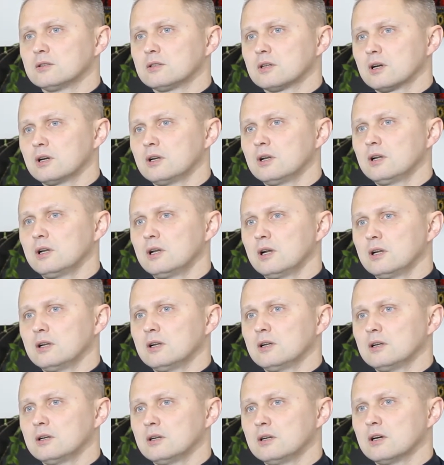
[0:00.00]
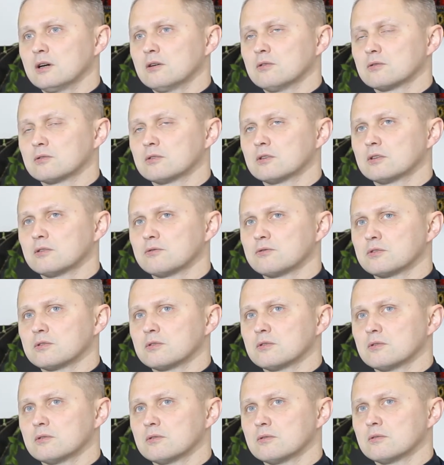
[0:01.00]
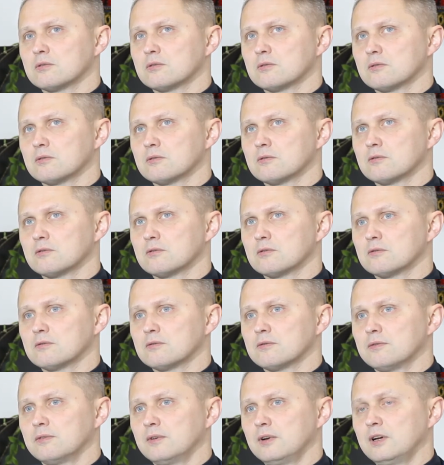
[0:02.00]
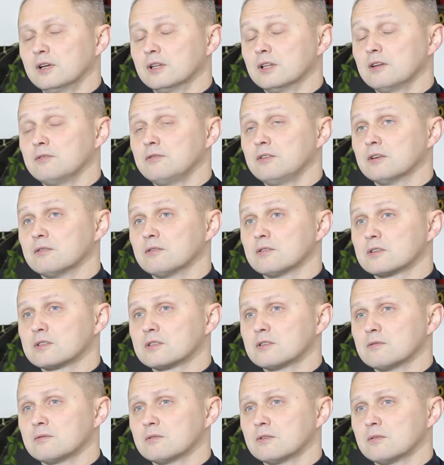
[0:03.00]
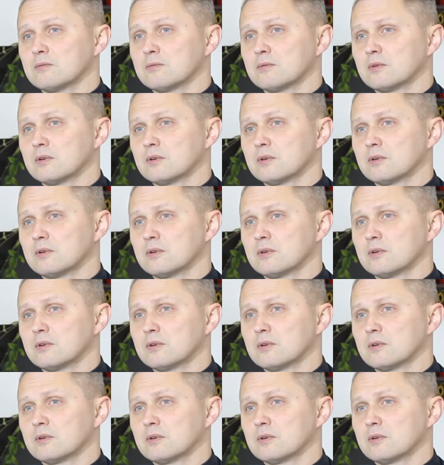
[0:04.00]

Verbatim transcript: траля-ля-ля-ля, вот это все в голове в основном.